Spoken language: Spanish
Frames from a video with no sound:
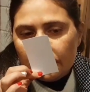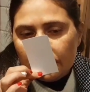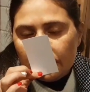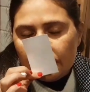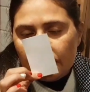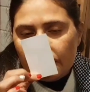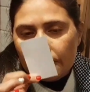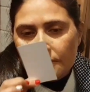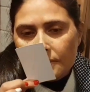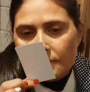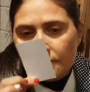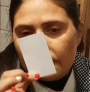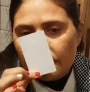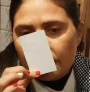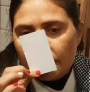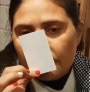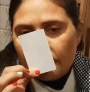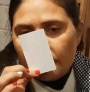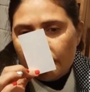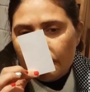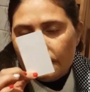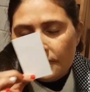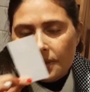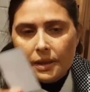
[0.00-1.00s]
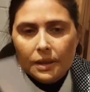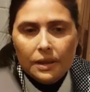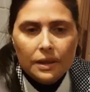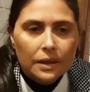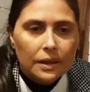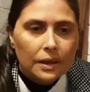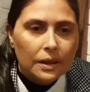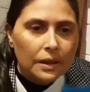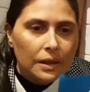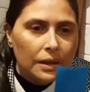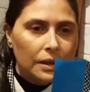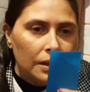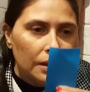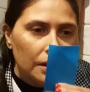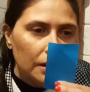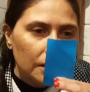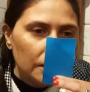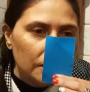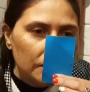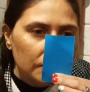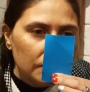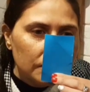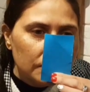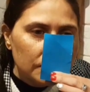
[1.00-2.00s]
¿A tu marido? Te lo, ¿Con cuál te lo imaginas a tu
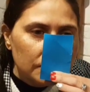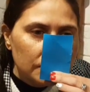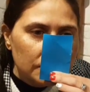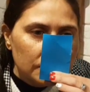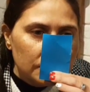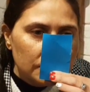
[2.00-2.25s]
marido?